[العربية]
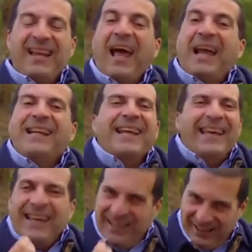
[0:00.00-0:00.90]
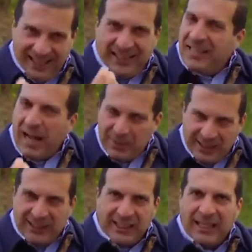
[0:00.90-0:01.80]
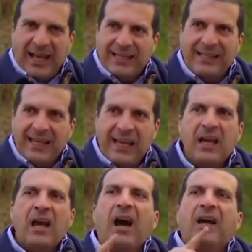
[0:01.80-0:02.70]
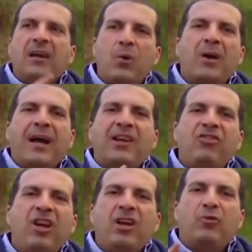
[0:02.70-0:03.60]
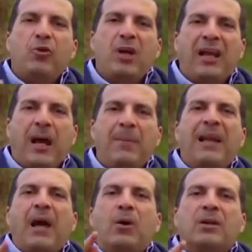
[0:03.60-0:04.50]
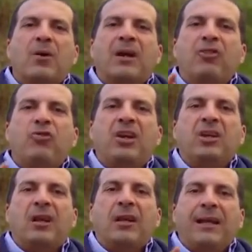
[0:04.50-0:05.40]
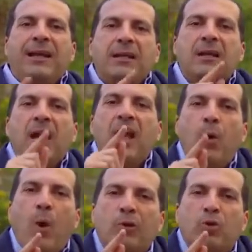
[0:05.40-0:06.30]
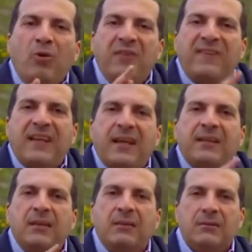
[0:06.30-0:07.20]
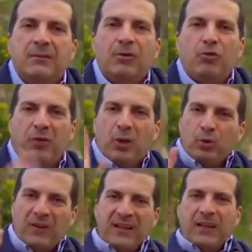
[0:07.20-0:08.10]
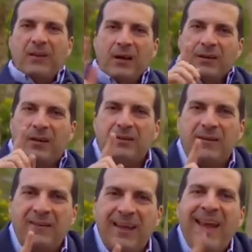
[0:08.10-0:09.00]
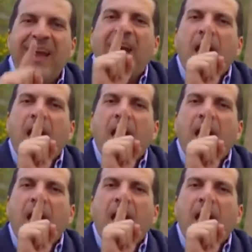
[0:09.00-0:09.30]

الحل إيه؟ خلينا عمليين، الحل إيه؟ أدور على الشيخ يفك العمل أو أدور على الشيخ يطلع الجن، اوعى تروح في السكة دي. شوف انا كنت ساند ظهري طلعت ازاي